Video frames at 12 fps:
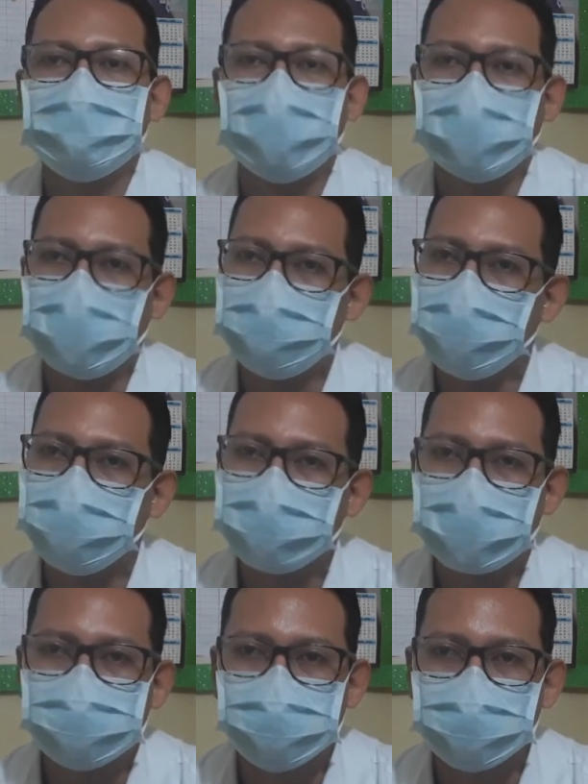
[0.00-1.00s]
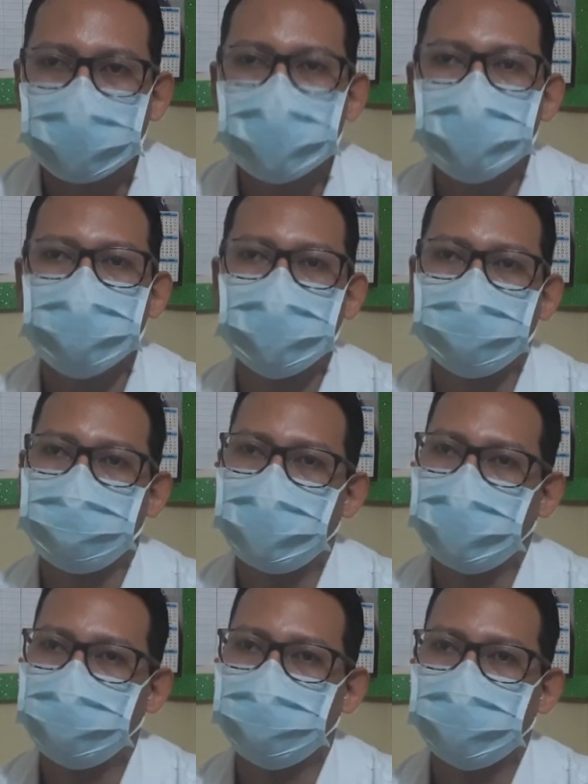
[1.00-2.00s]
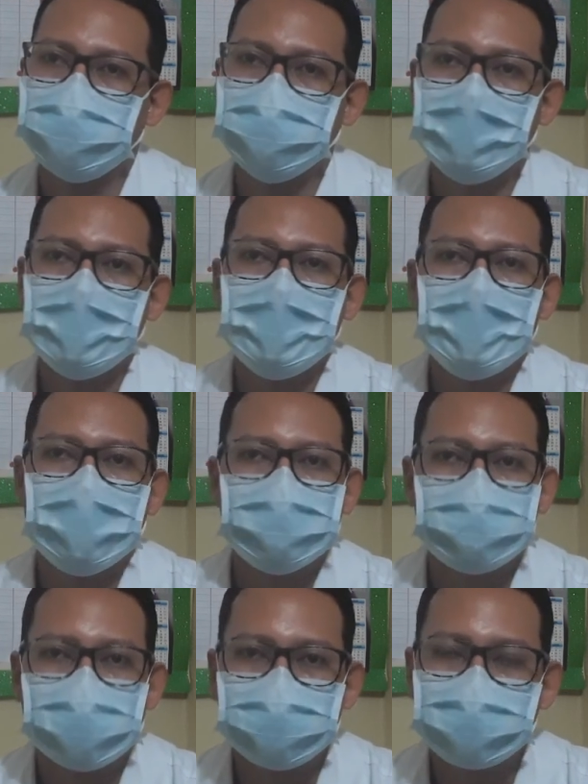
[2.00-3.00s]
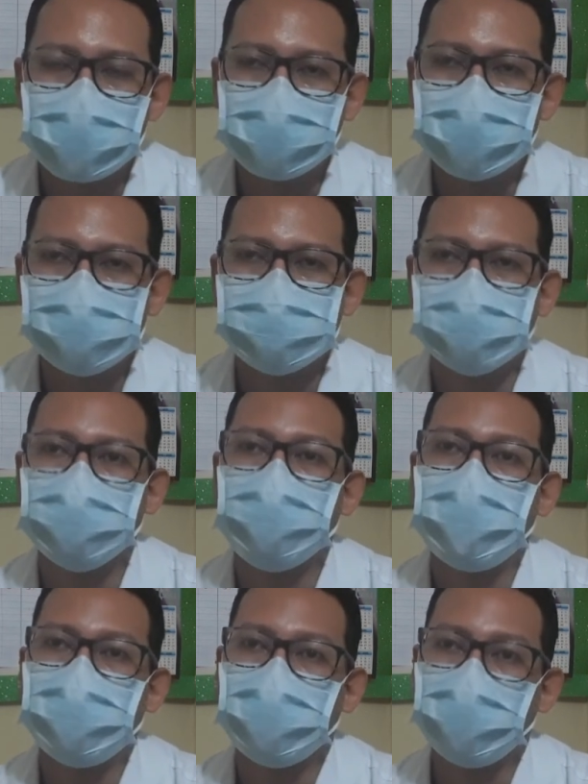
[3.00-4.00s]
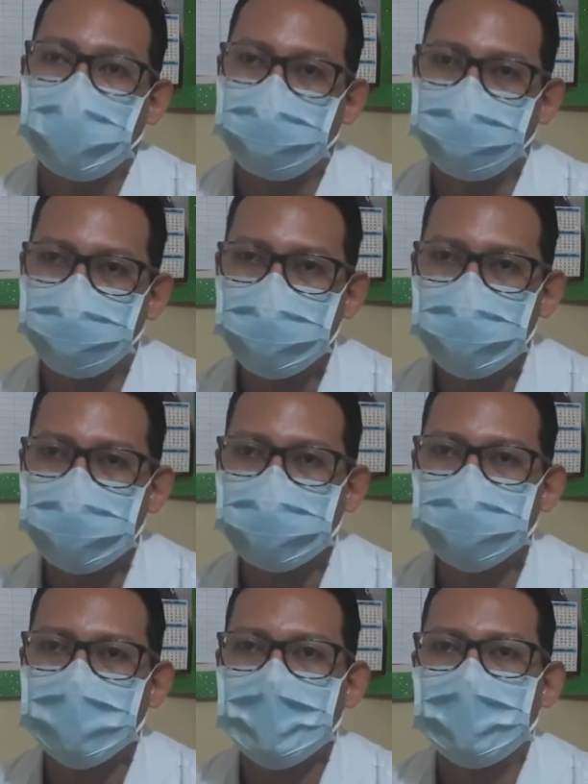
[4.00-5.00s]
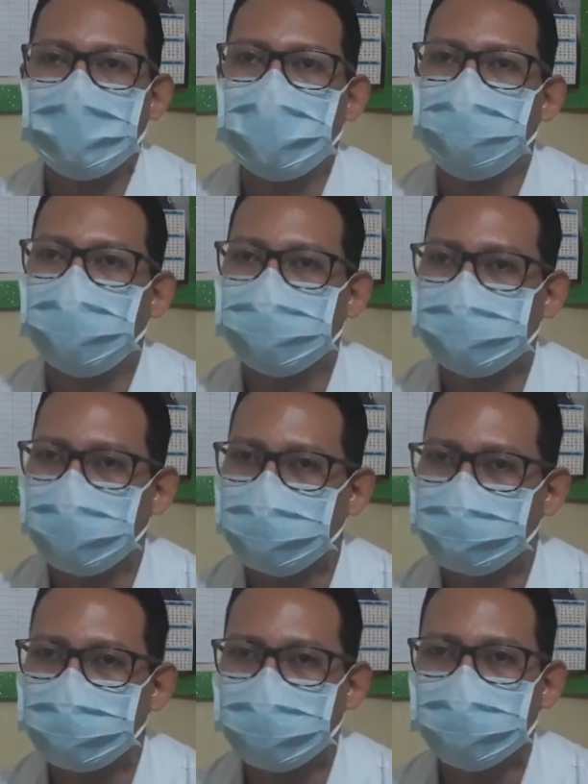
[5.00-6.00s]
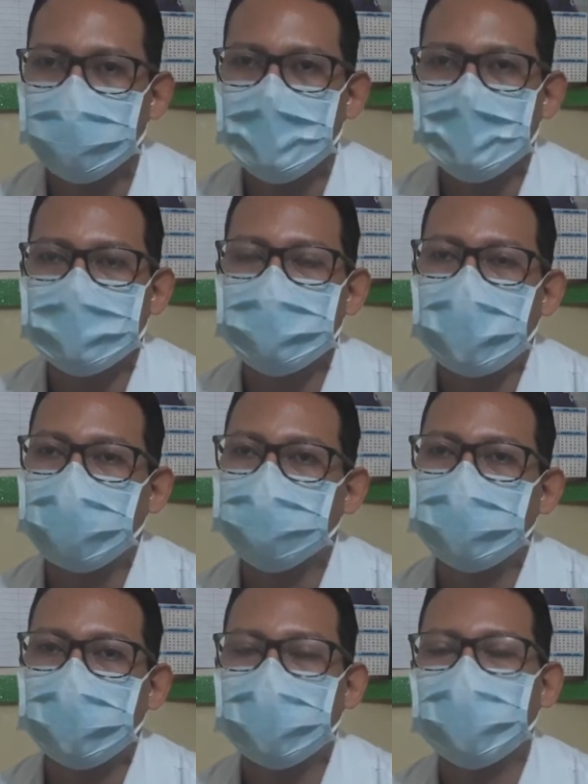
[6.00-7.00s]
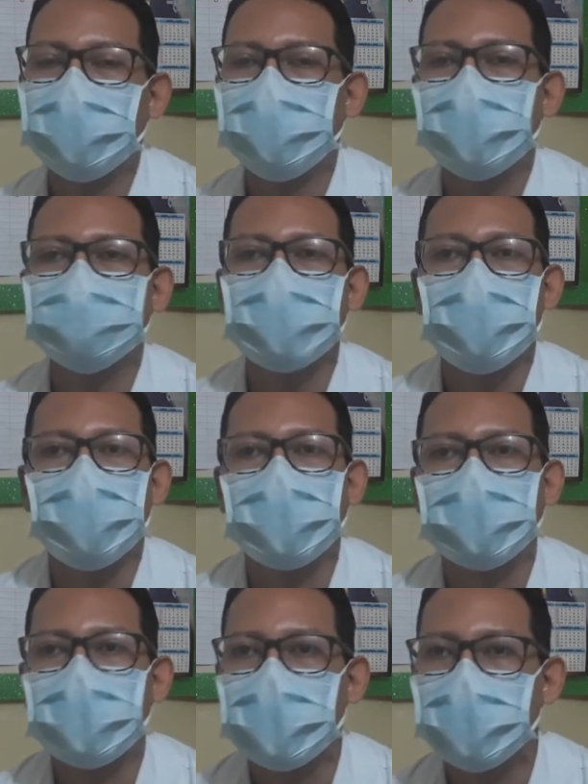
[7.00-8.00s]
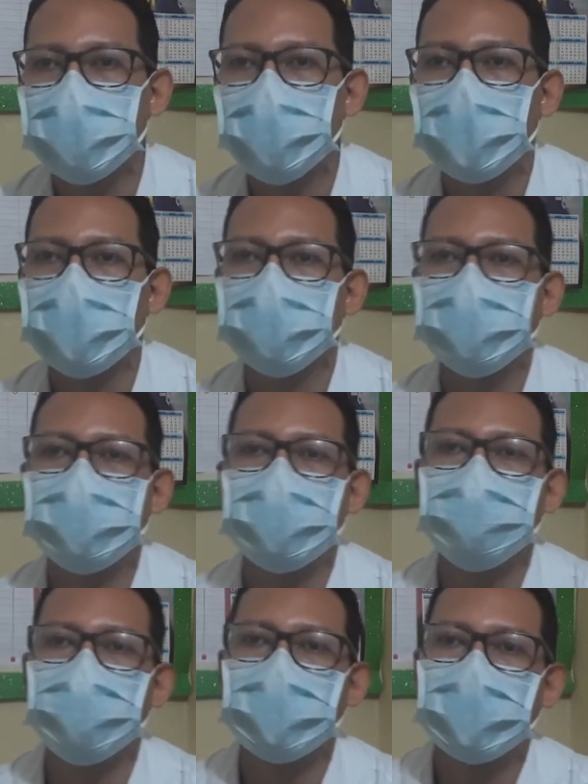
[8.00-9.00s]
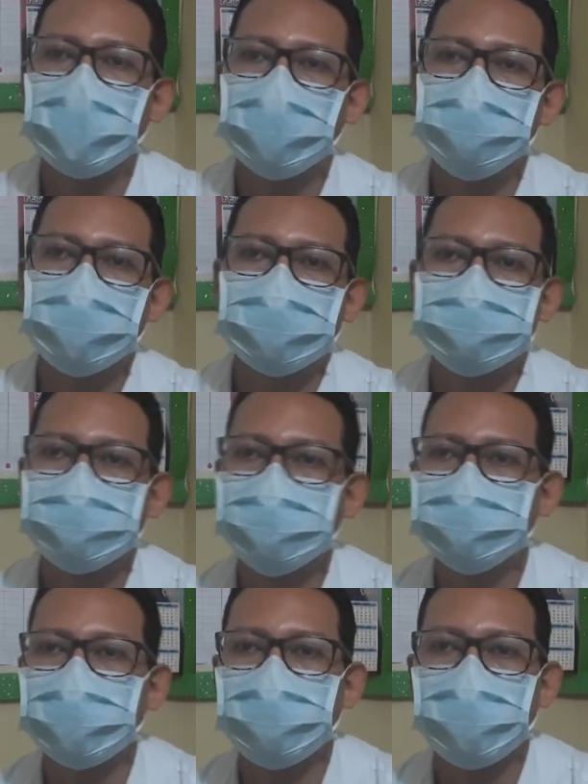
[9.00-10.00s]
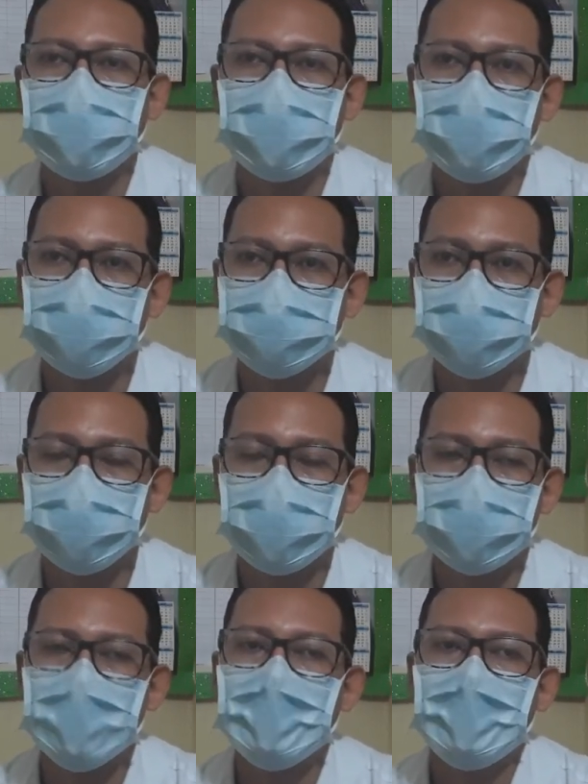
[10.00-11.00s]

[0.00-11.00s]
tenemos ultrasonidos de mama, se están realizando mamografías, las pacientes ya no tienen que ir hasta Managua o ir a buscar una cita para otro lugar.